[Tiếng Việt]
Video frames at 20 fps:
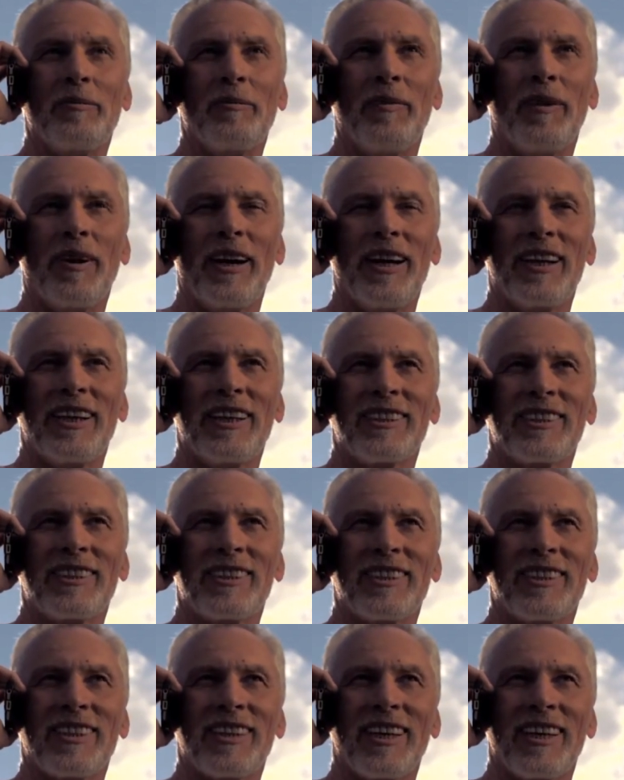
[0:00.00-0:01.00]
Chính nó đã
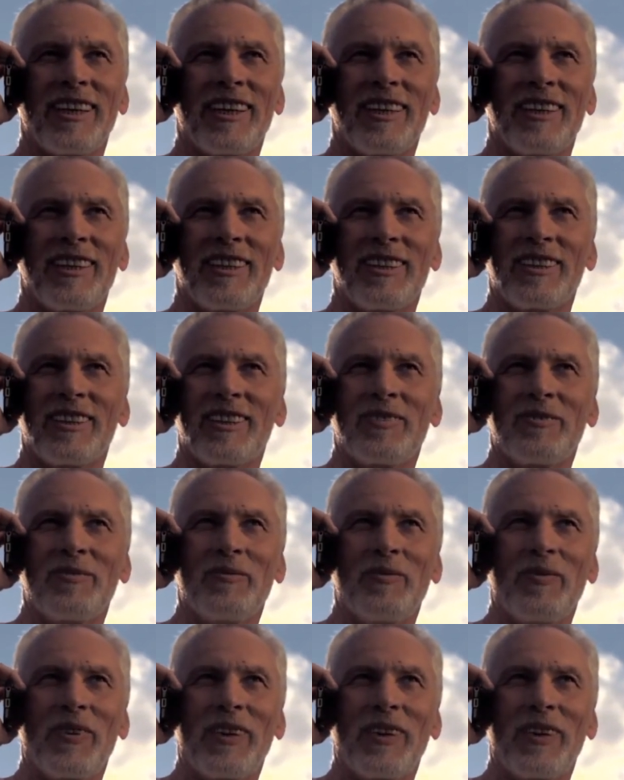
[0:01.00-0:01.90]
cố gắng tìm lại gần